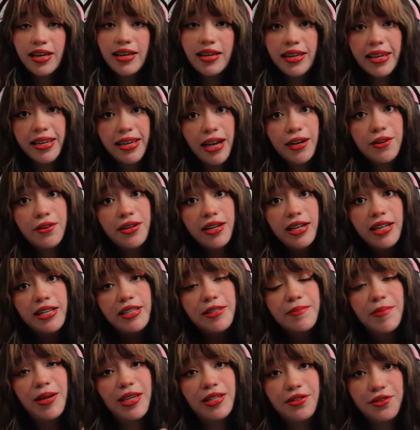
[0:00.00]
Y ya con el
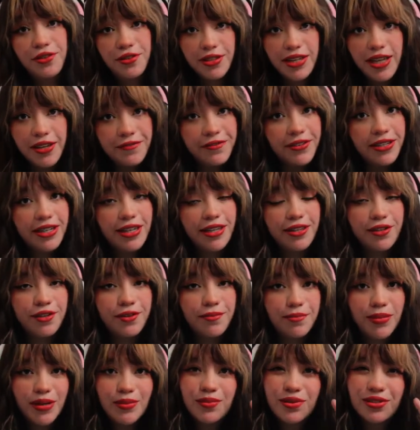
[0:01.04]
espacio definido,
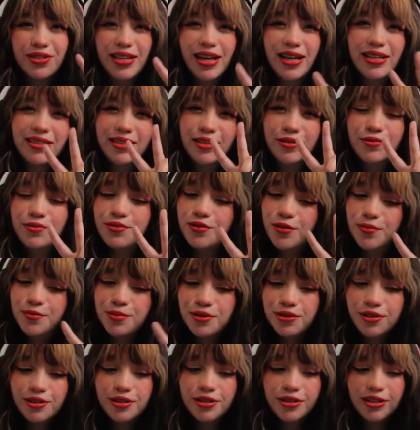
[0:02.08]
vamos al segundo
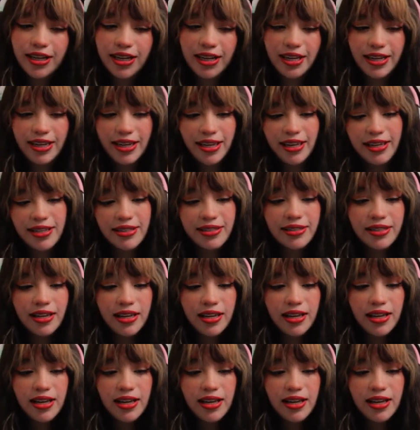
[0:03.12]
punto que es